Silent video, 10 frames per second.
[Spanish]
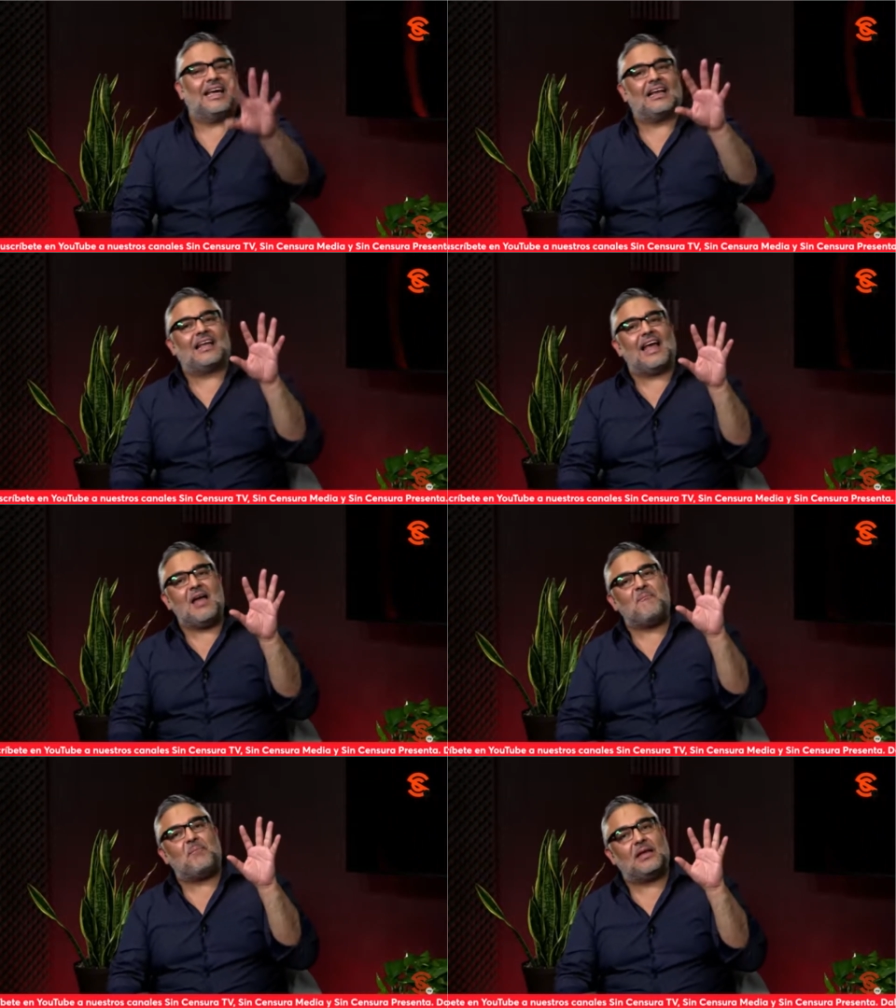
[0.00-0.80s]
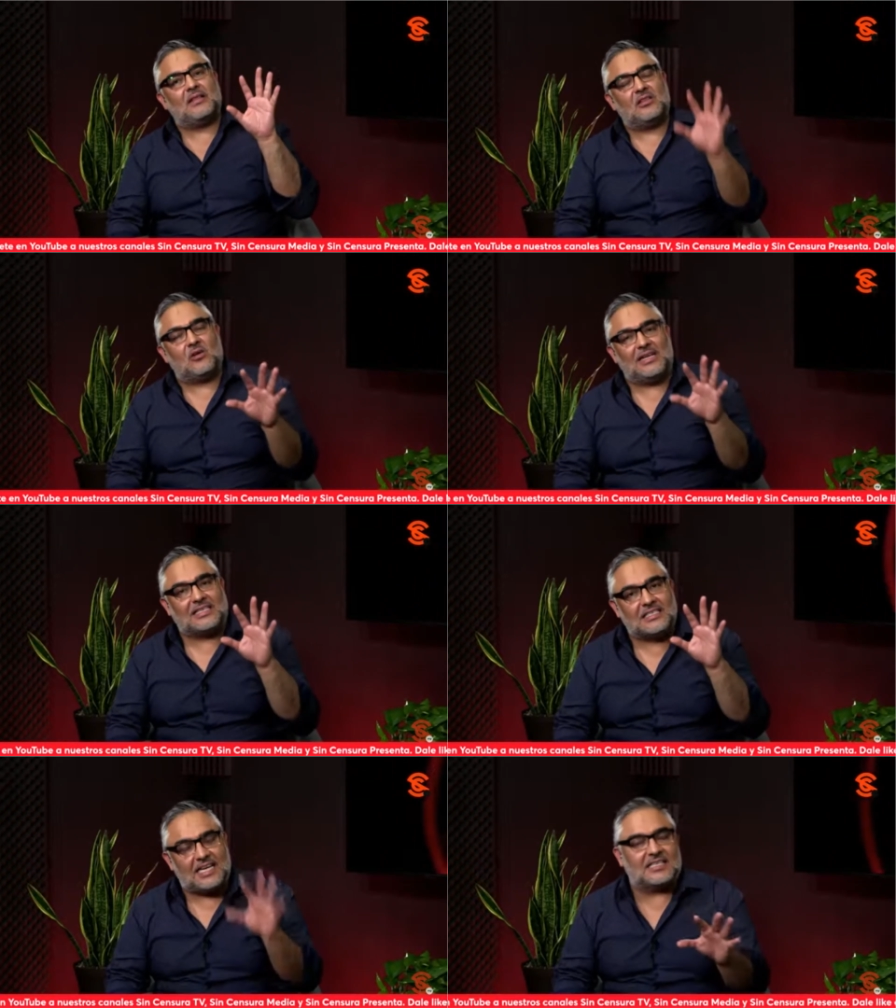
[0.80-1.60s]
El que haya pedido
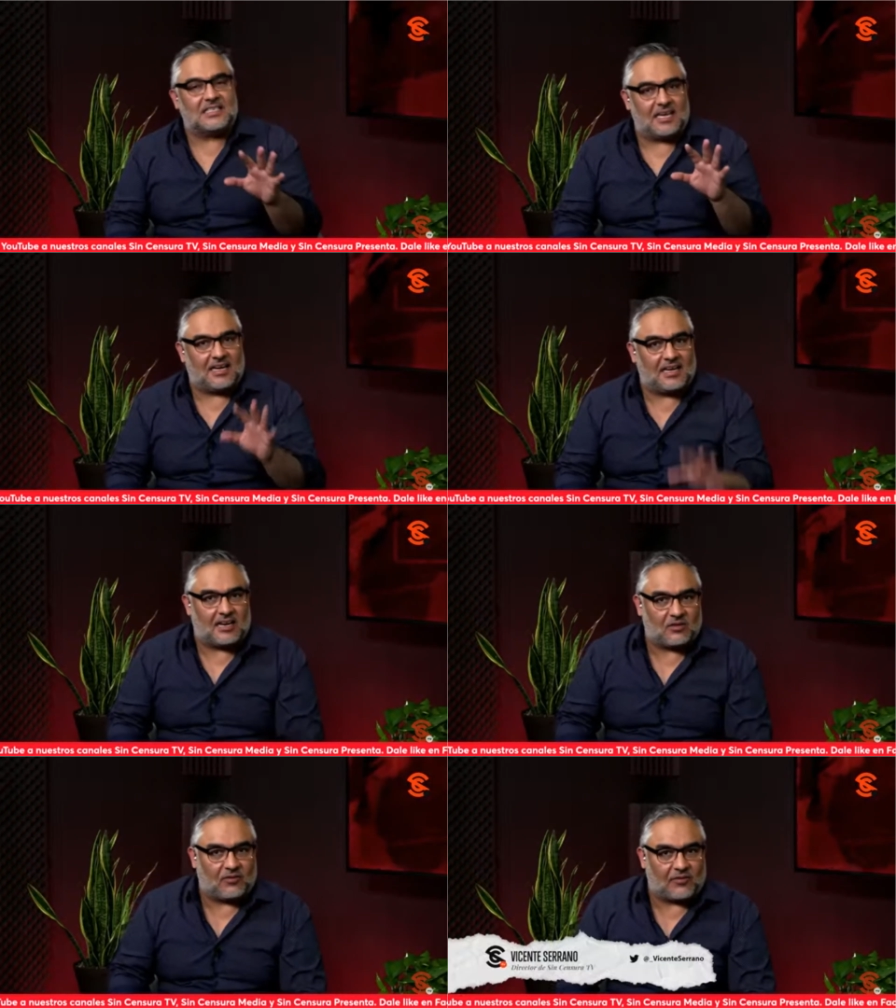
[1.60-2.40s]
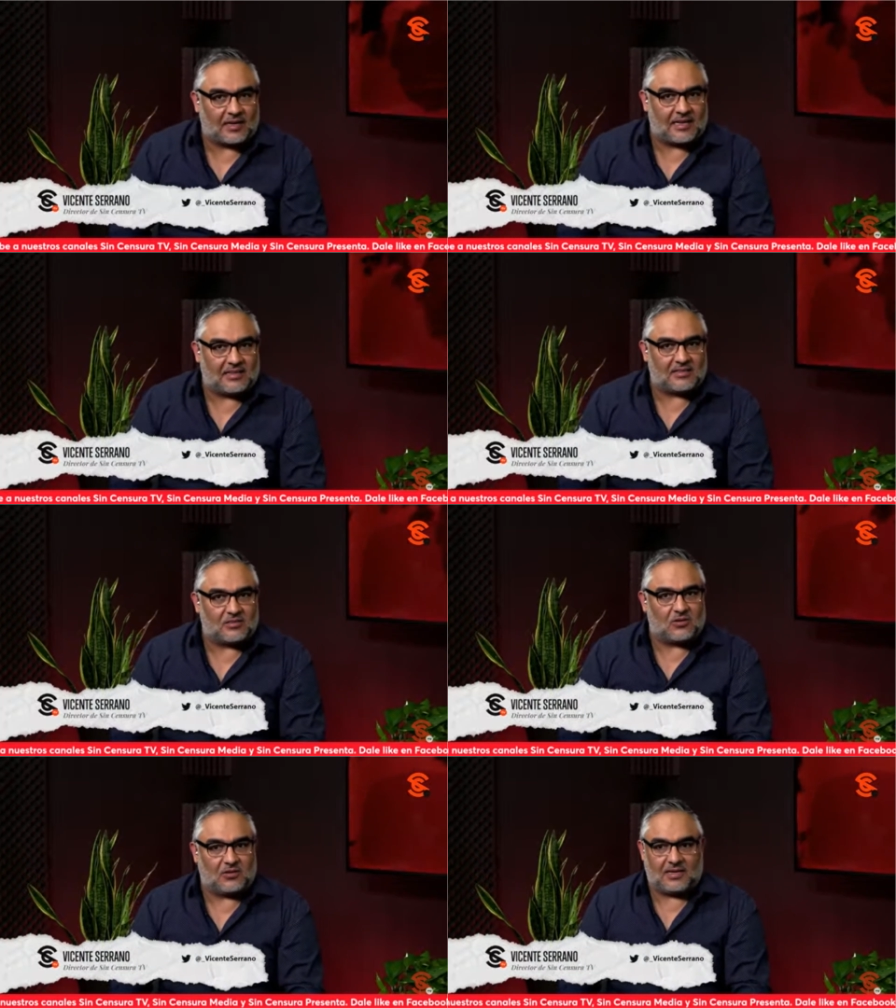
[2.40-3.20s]
licencia Gerardo
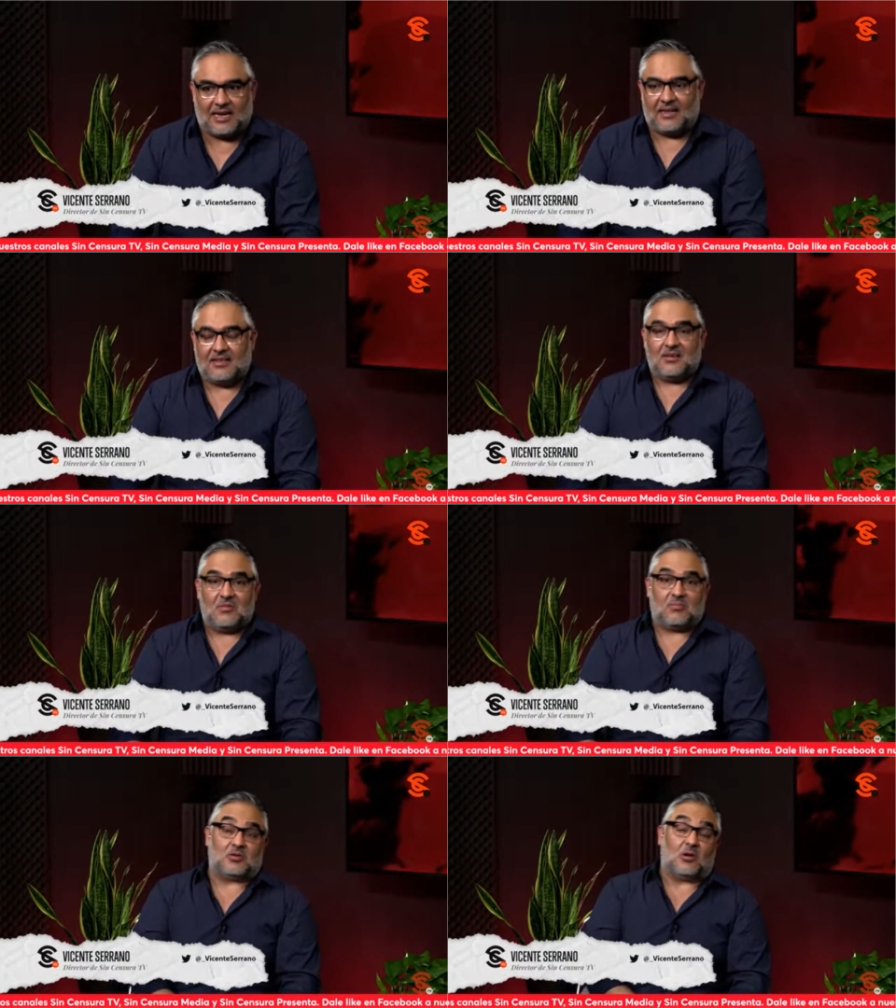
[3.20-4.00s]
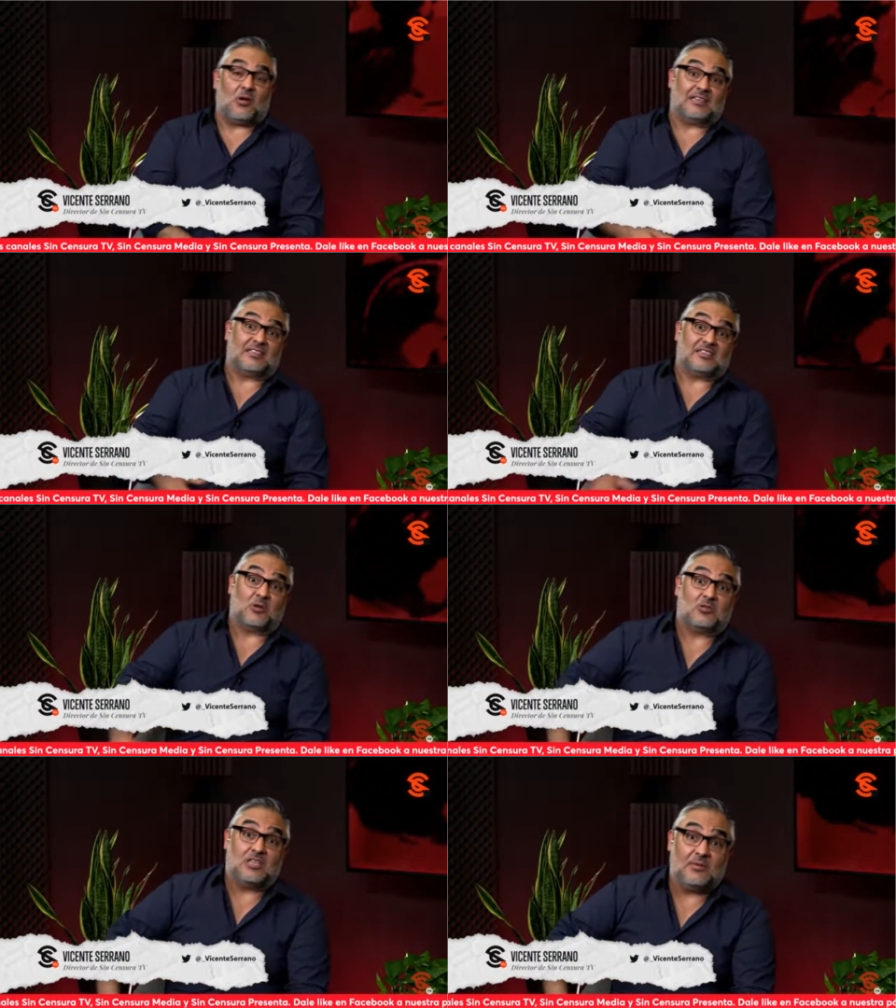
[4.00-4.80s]
Fernández Noroña, pues no lo hace
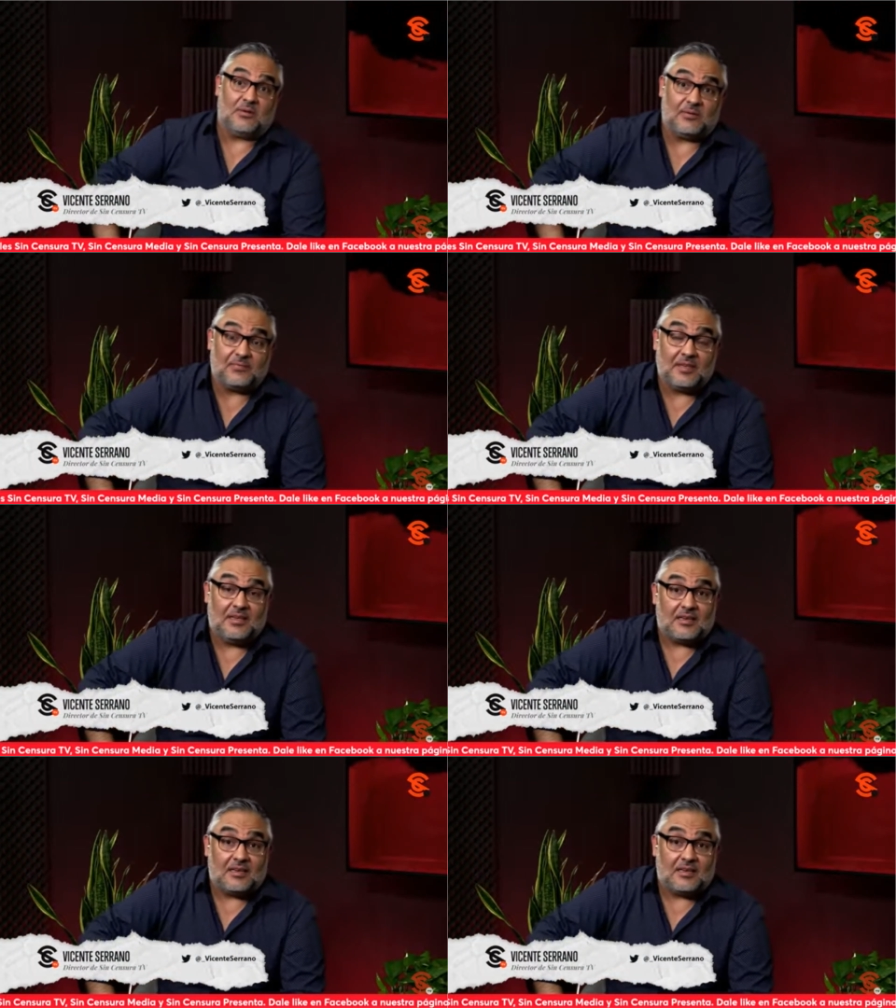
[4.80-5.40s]
exclusivo.